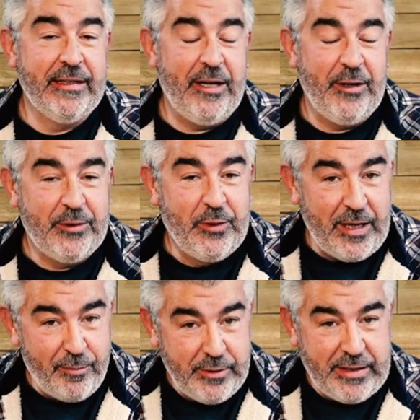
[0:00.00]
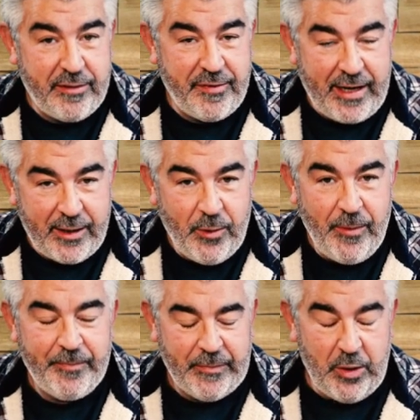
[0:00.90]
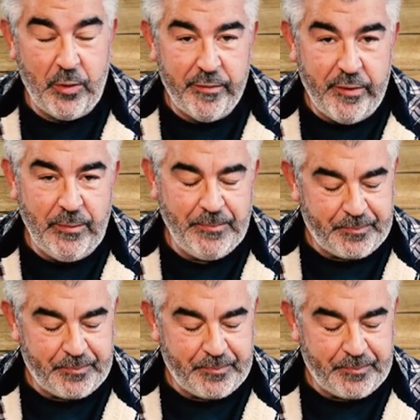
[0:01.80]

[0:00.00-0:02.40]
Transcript: euh, de la boutique Fargo, de nouveau.